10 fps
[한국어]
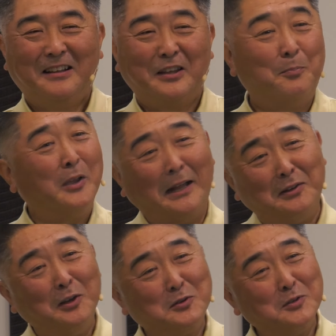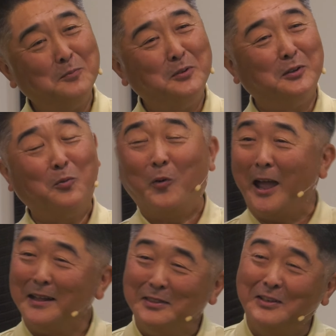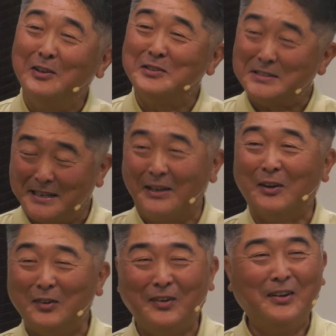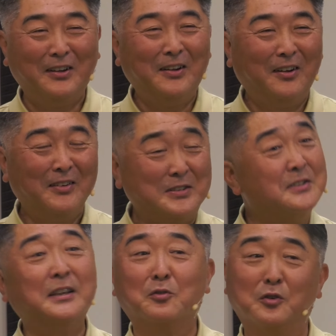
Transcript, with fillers: 기쁘게 안 들려주는 분들은 왜 안 들려주세요? 진짜로